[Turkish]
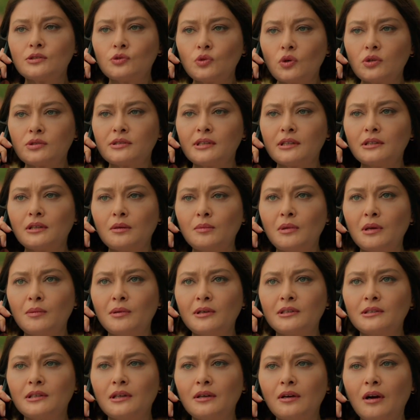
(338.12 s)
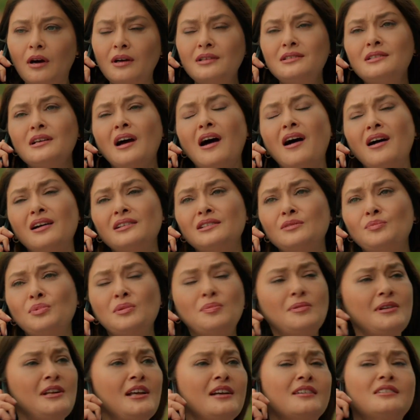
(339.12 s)
sorsana Mehmet'e. Ay yani
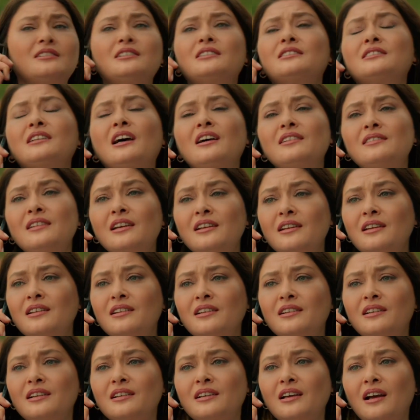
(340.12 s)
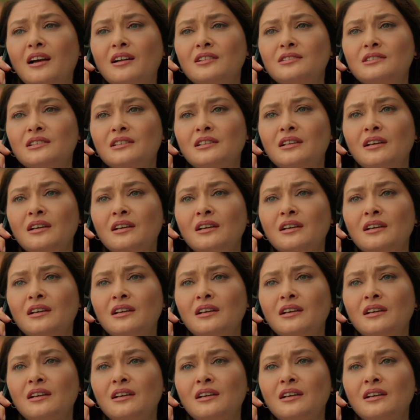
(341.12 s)
bir bileklikten nerelere geldik.